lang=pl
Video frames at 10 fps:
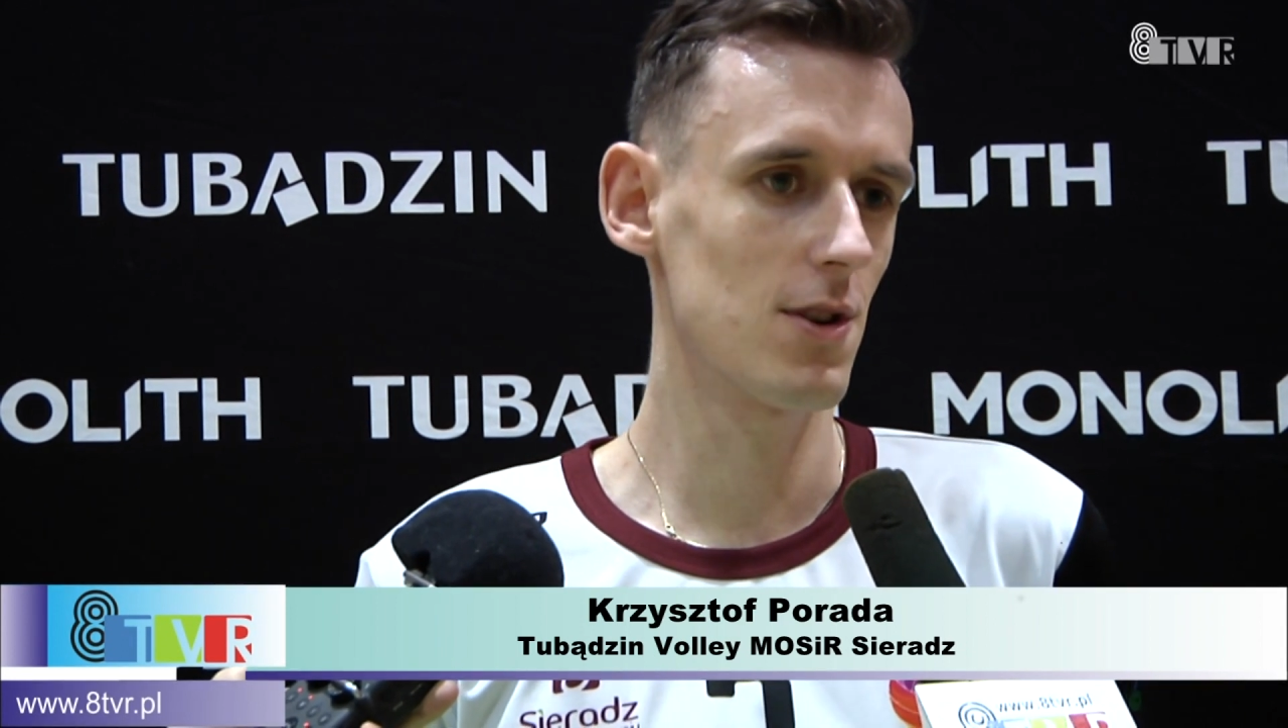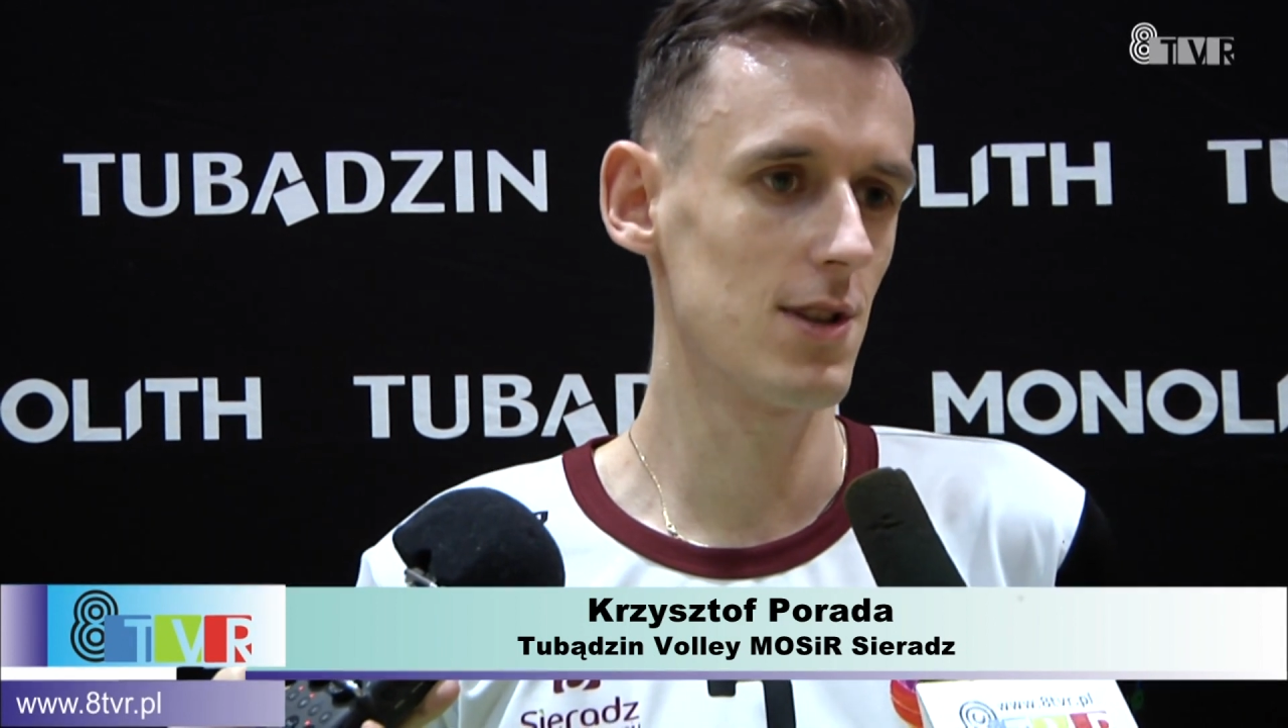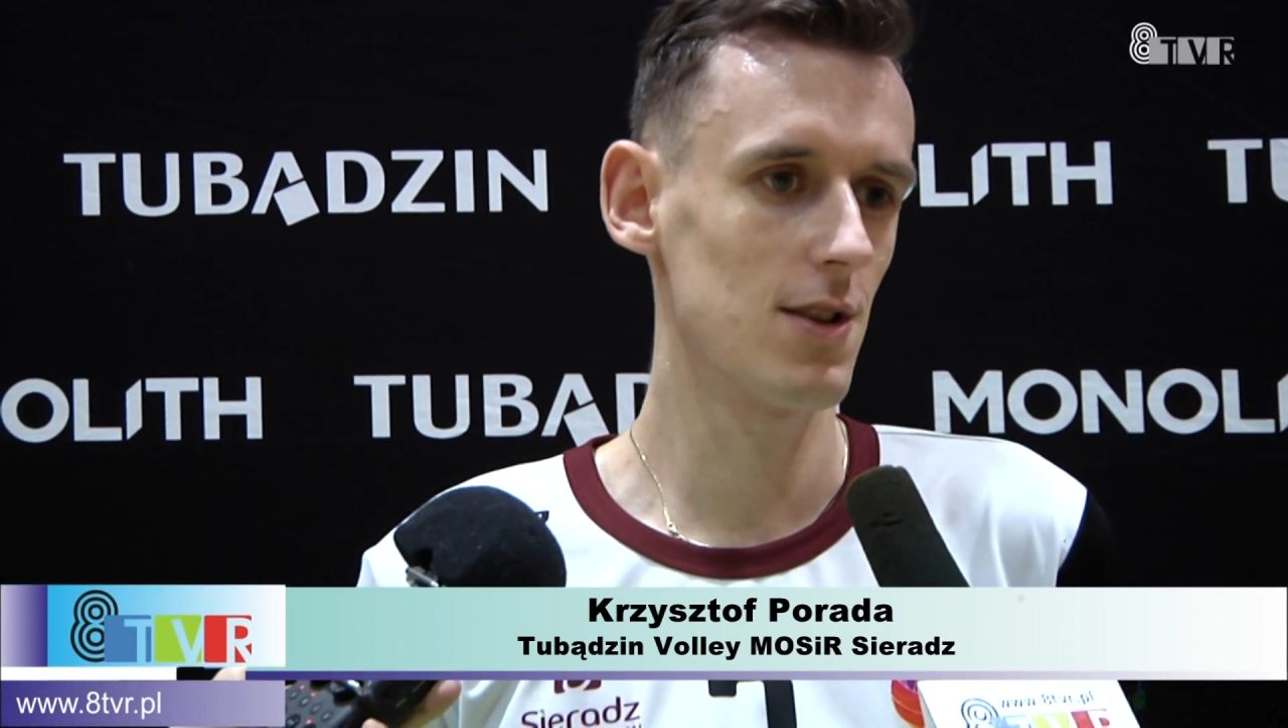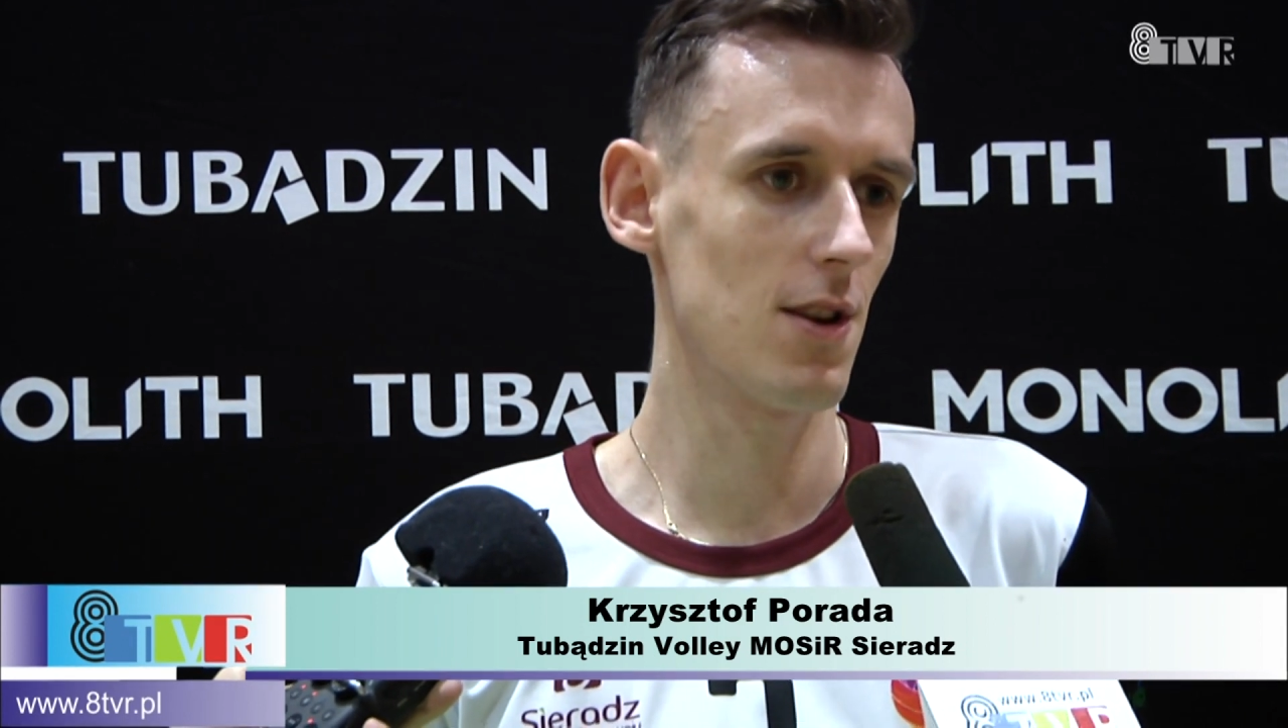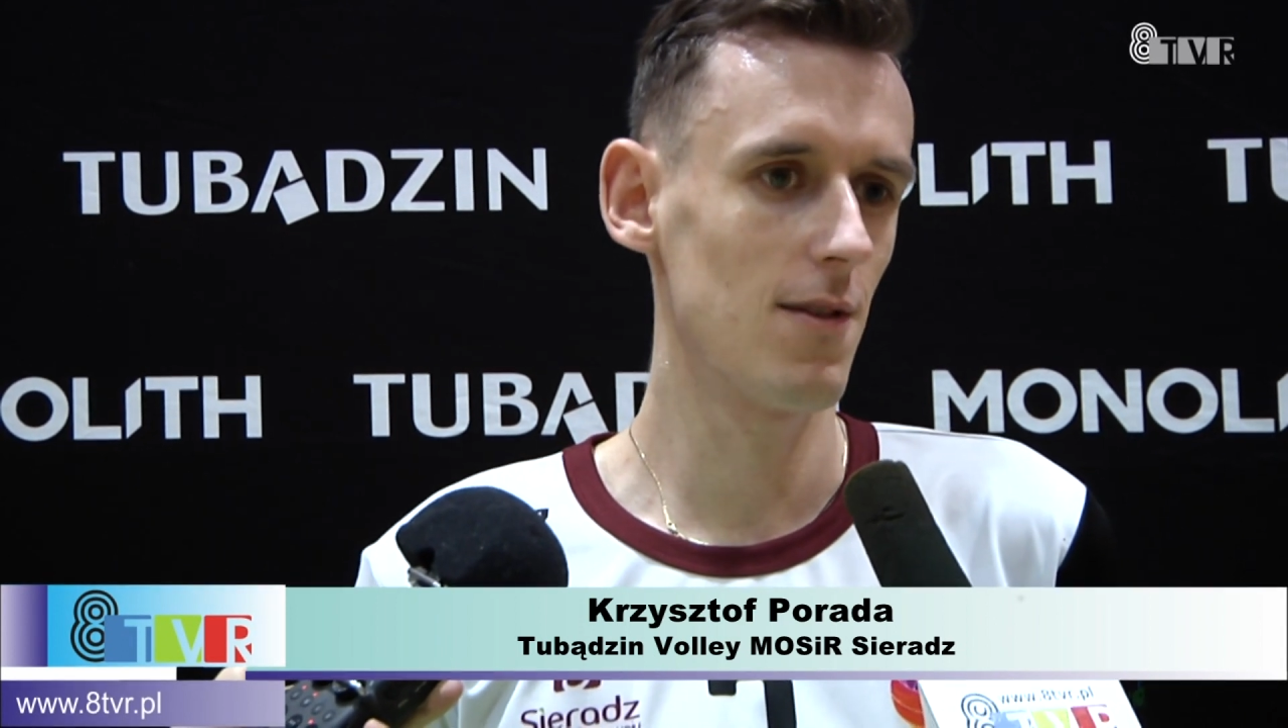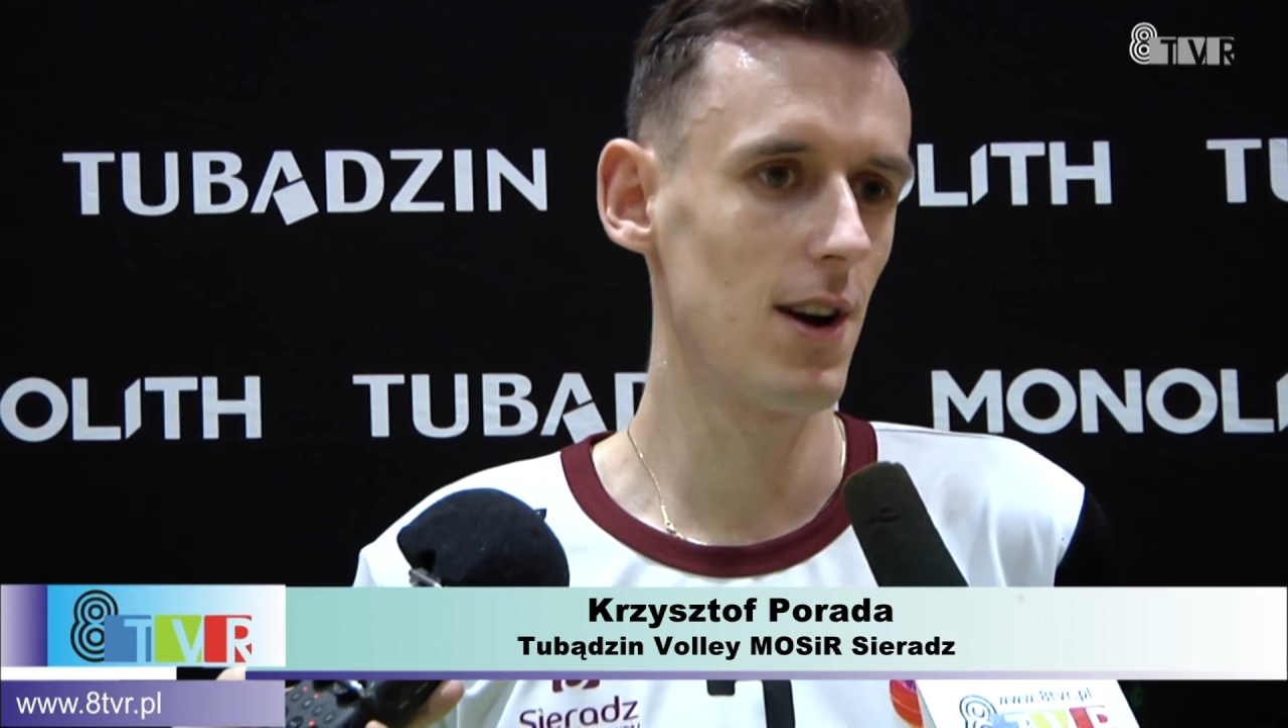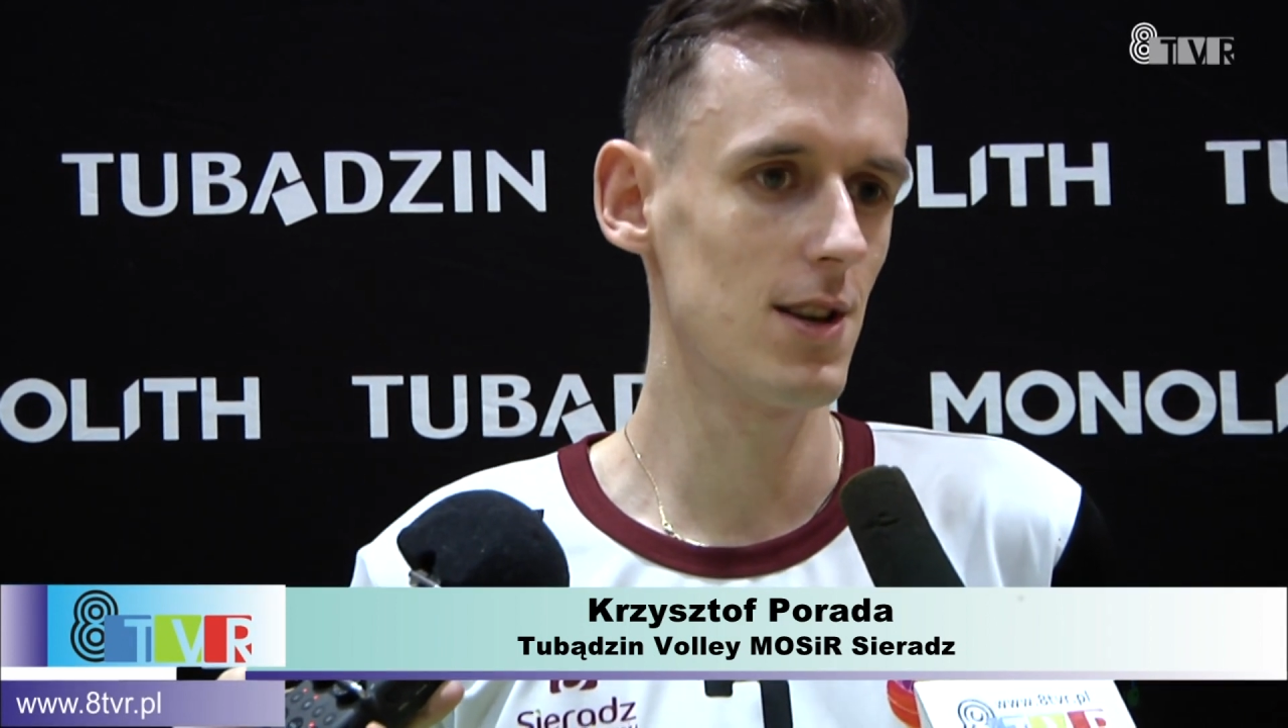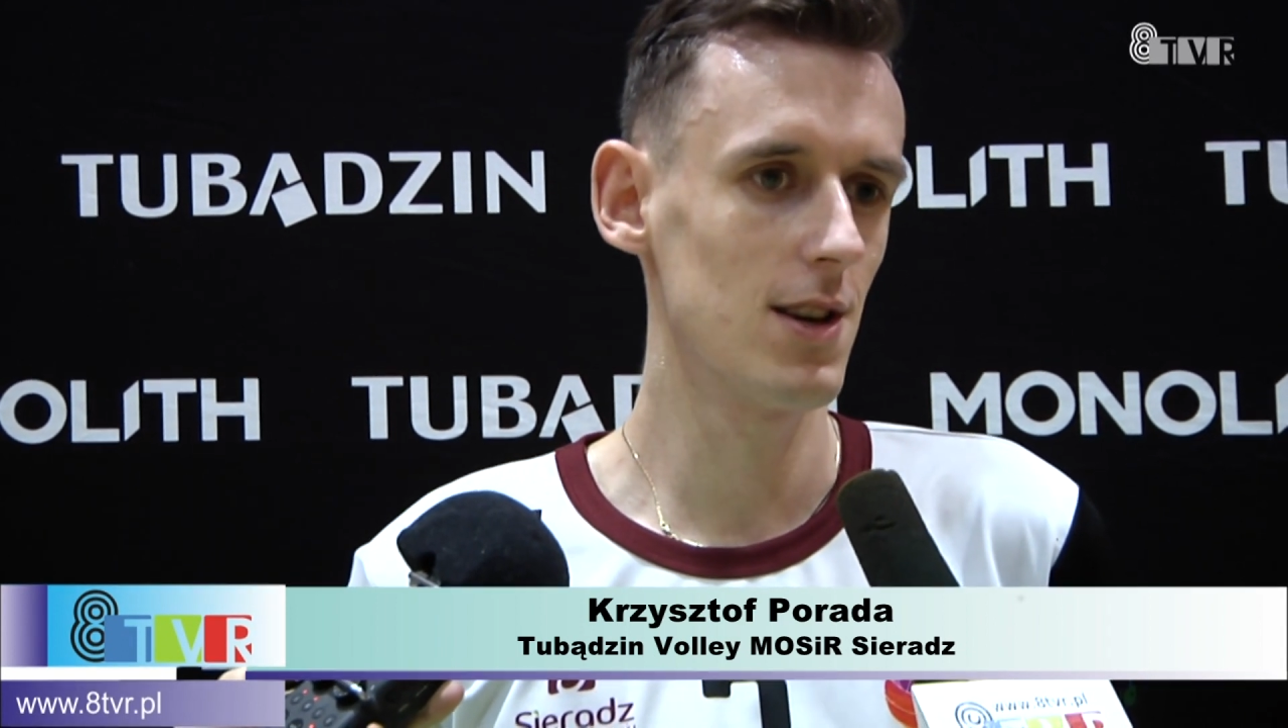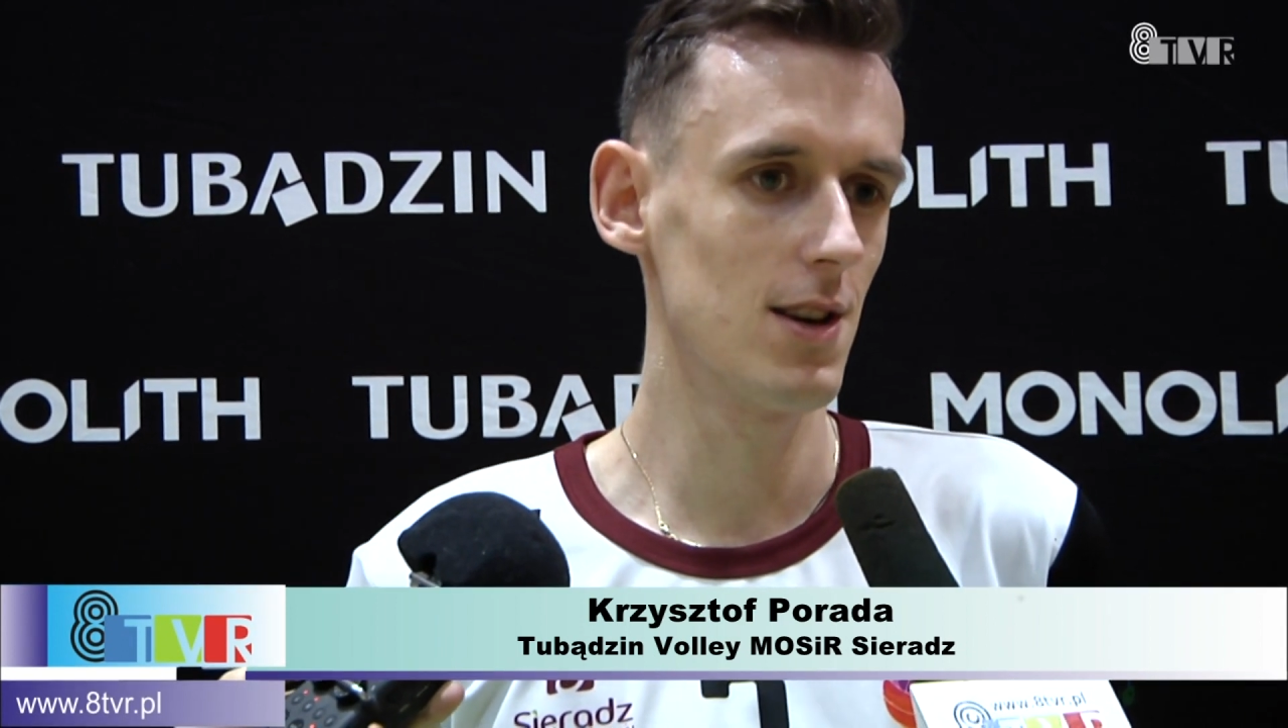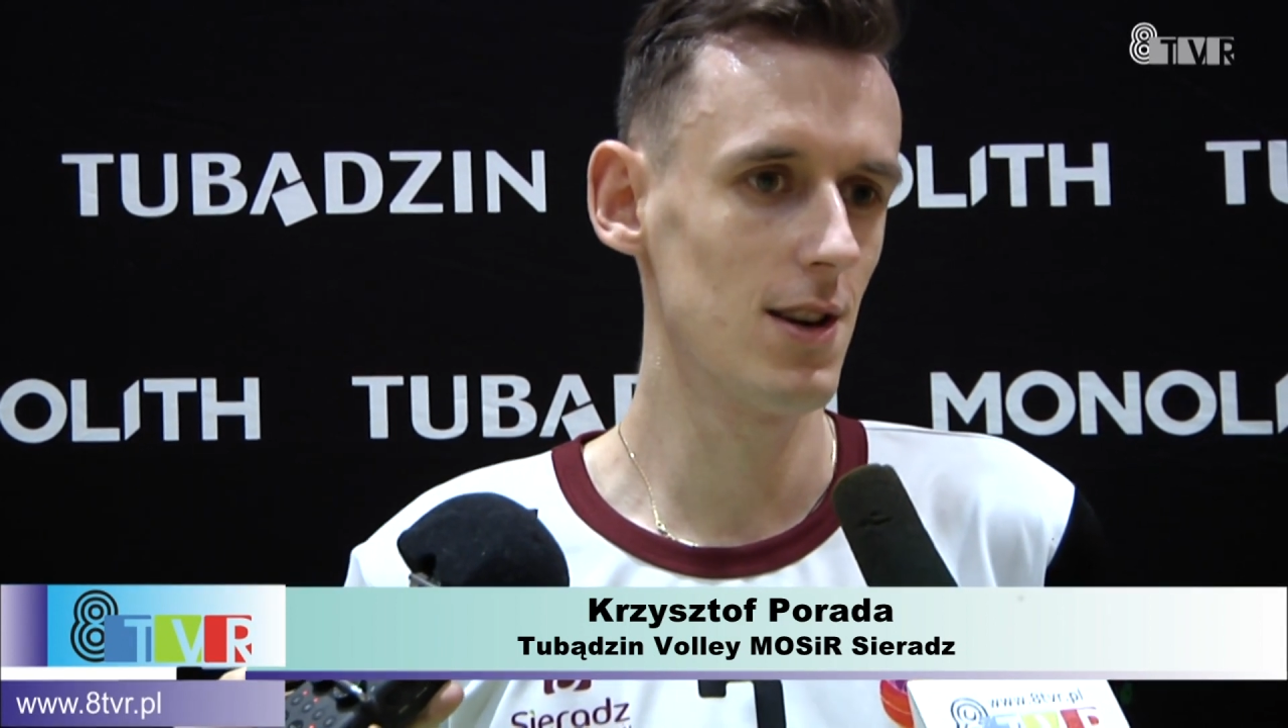skoncentrowani